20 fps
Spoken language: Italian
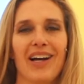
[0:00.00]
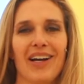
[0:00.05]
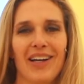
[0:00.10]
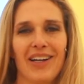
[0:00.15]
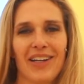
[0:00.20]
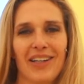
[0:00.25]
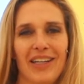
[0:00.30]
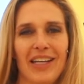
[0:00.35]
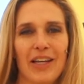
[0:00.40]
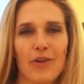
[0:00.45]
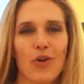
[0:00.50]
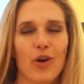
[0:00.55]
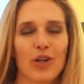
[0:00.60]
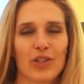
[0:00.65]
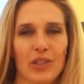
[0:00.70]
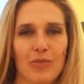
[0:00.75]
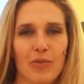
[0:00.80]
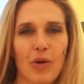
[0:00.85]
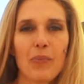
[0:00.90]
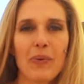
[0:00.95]
eh, è un
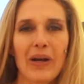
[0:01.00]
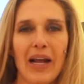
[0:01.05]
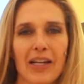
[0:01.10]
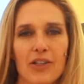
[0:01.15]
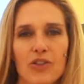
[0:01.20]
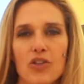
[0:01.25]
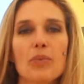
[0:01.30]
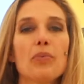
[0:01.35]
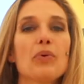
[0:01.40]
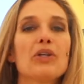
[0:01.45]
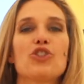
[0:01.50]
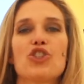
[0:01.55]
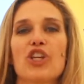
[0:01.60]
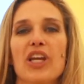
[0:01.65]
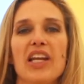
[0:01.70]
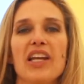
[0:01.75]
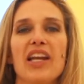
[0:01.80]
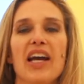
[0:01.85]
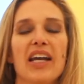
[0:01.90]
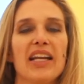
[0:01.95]
ottimo pranzo. E poi
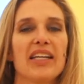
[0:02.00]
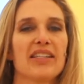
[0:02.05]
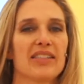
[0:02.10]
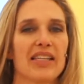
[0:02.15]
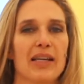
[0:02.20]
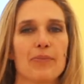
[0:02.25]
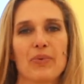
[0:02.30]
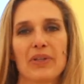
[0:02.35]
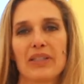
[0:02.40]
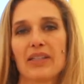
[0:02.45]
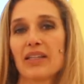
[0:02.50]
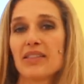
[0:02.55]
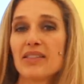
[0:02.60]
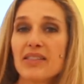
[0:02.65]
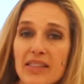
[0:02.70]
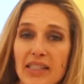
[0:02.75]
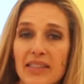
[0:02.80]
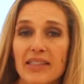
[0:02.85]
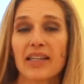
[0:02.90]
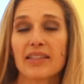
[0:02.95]
cena cucina è sempre
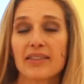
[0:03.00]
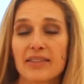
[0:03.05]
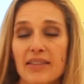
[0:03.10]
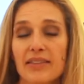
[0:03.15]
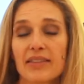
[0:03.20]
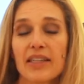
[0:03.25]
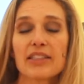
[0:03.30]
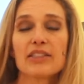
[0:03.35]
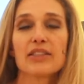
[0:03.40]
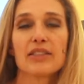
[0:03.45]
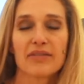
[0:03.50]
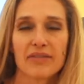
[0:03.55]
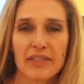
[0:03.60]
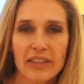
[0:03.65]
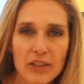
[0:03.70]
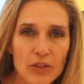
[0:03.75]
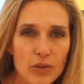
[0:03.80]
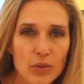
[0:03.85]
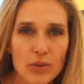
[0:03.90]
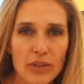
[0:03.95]
tante tante tante
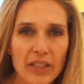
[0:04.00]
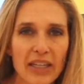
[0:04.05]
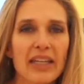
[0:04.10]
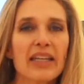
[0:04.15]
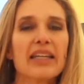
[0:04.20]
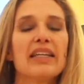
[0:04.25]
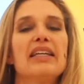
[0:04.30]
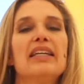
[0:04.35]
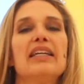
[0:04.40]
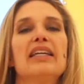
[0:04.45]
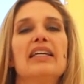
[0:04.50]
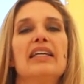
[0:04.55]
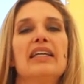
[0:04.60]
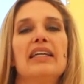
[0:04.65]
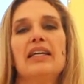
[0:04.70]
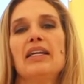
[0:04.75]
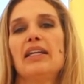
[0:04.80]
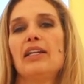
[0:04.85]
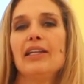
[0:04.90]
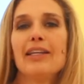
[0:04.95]

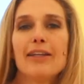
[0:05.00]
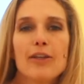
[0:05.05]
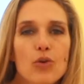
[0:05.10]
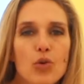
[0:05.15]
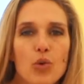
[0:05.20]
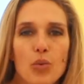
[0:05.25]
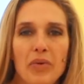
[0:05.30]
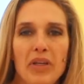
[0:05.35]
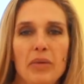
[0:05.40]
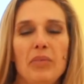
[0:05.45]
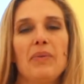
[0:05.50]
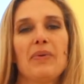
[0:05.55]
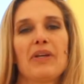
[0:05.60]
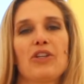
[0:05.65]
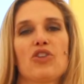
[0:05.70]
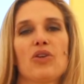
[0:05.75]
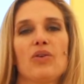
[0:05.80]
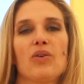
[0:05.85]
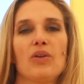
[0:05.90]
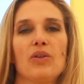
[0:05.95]
verdure legumi, mi
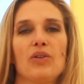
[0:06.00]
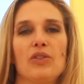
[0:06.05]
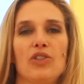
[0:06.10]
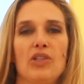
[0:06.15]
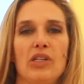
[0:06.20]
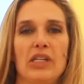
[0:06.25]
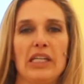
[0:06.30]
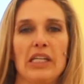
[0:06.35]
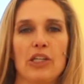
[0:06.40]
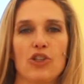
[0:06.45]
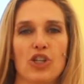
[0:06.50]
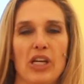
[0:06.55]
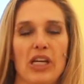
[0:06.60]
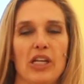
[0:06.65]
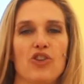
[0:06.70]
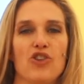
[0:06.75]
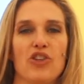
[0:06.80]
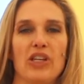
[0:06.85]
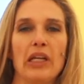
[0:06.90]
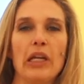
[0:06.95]
piacciono i
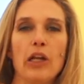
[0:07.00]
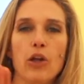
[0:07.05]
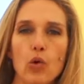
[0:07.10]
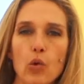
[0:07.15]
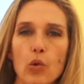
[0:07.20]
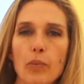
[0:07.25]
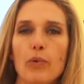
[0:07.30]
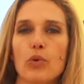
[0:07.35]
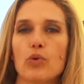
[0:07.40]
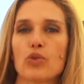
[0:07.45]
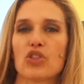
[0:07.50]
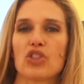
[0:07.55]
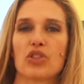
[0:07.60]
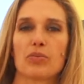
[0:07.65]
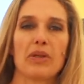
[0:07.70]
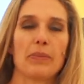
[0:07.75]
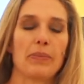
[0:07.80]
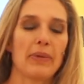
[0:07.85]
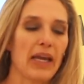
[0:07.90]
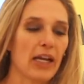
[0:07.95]
ceci, il
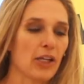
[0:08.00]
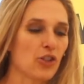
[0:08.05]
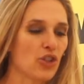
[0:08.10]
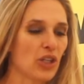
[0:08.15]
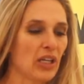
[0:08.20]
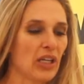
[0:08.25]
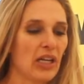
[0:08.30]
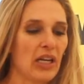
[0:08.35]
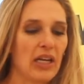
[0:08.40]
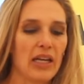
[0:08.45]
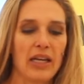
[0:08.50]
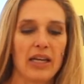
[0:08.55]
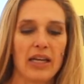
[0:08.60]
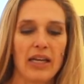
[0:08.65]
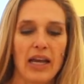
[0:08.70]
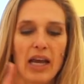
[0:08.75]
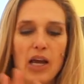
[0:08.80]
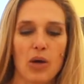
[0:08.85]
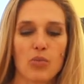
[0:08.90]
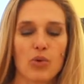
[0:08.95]
hummus, mi piace
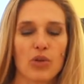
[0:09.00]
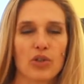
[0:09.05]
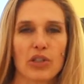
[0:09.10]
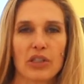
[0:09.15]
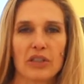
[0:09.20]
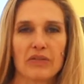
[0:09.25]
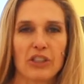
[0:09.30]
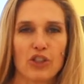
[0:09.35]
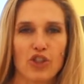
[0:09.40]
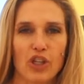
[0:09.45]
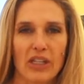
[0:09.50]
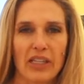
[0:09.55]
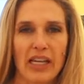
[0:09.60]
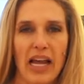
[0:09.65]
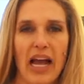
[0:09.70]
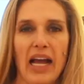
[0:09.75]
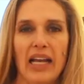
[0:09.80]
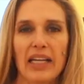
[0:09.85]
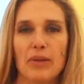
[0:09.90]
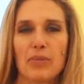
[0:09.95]
le hamburger
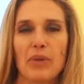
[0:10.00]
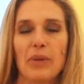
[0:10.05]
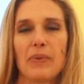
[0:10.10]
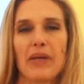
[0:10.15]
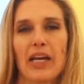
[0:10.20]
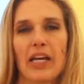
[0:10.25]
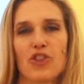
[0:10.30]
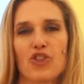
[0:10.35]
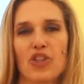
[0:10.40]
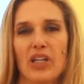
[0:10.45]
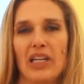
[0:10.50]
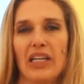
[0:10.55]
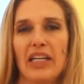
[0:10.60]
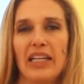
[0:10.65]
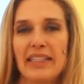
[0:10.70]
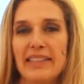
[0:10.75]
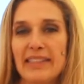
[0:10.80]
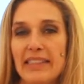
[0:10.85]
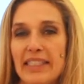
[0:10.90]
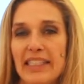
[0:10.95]
vegetali, mi piace le
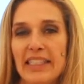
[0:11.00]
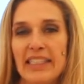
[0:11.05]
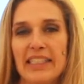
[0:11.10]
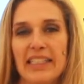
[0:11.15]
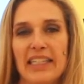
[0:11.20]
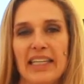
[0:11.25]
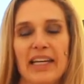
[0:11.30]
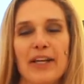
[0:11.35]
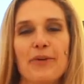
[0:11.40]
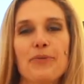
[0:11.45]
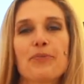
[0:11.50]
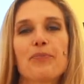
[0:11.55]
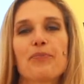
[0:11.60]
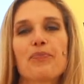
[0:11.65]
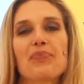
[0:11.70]
lenticchie